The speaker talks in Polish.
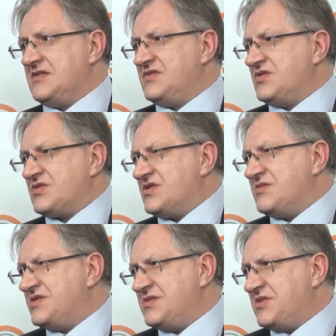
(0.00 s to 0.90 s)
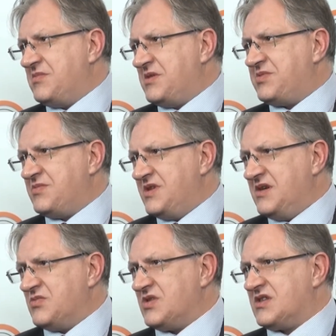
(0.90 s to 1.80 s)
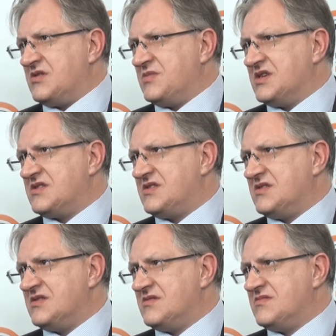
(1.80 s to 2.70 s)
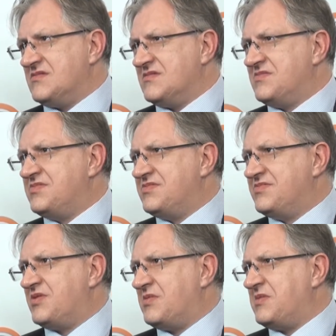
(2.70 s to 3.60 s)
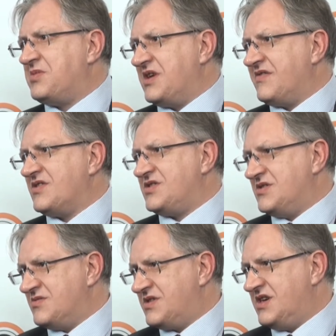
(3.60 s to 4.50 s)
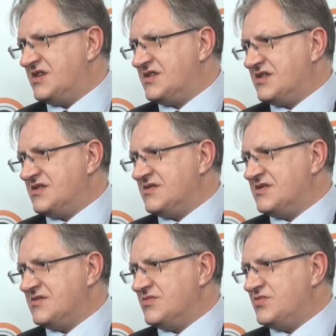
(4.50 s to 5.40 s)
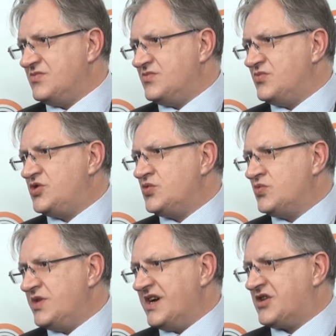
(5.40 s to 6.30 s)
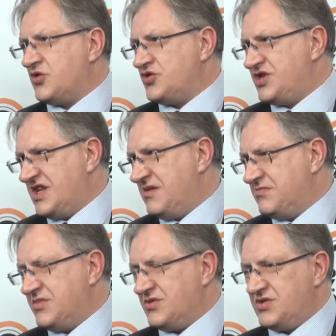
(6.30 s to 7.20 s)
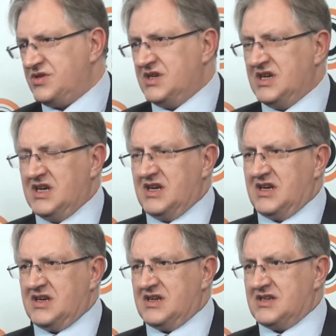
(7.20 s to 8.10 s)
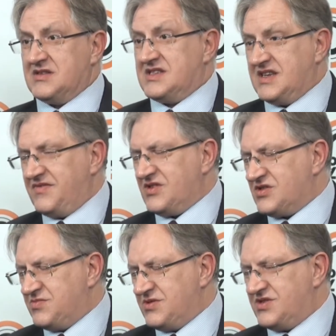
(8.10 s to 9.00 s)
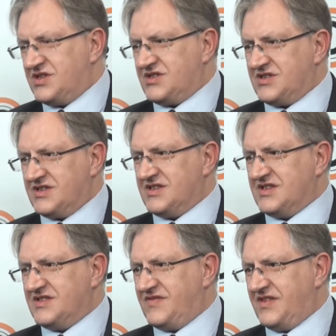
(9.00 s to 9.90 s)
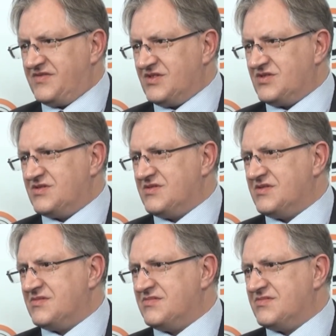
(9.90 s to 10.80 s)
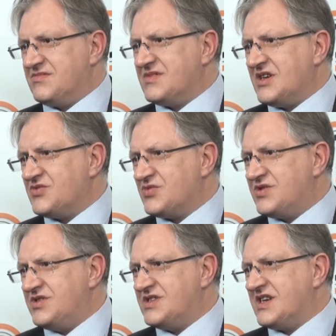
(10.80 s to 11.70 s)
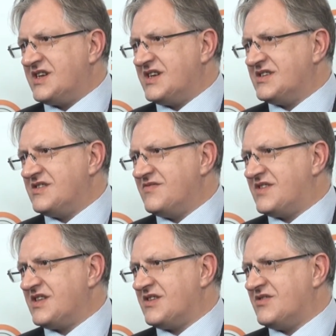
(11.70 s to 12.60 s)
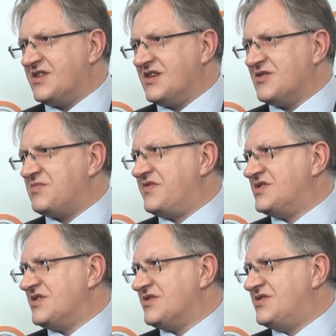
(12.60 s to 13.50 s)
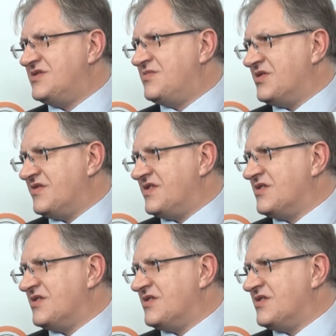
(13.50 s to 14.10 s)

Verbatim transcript: W związku z czym z tym nie ma problemu, natomiast problem pojawia się, kiedy usiłuje ktoś nam bądź E, z zewnątrz bądź też e, z wewnątrz e, narzucić narrację w kategoriach odpowiedzialności zbiorowej.